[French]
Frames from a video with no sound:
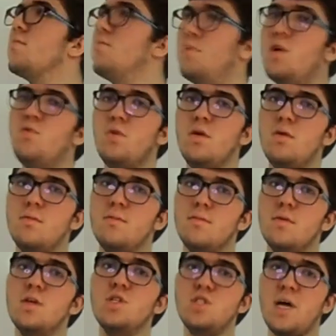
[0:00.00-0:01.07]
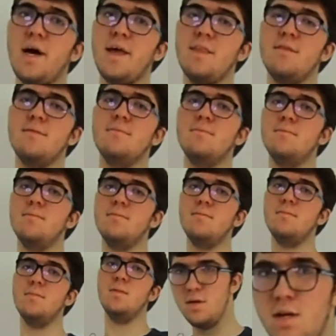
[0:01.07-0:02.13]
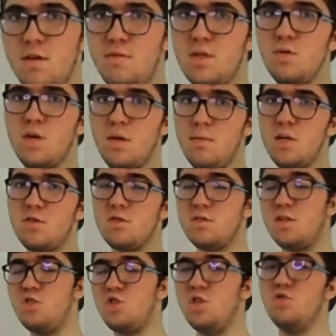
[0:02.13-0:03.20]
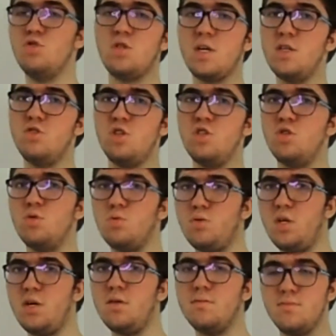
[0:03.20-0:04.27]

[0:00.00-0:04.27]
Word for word: Mais oui, j'arrête. Les vidéos gaming sur cette chaîne, je crée une chaîne secondaire.